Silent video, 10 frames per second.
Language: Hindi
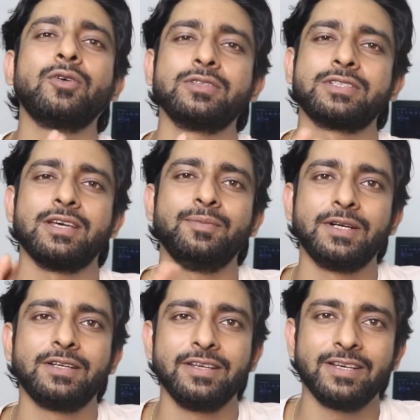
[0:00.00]
कौन सा है
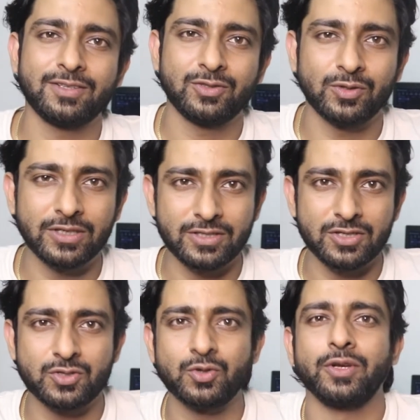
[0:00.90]
बट एक छोटा सा
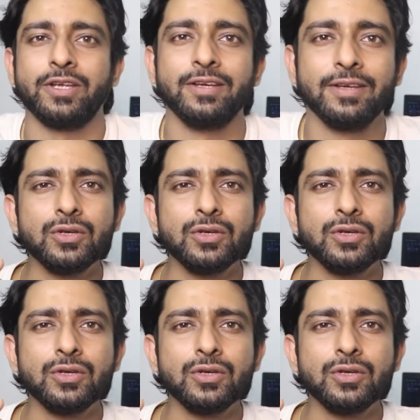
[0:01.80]
स्टोरी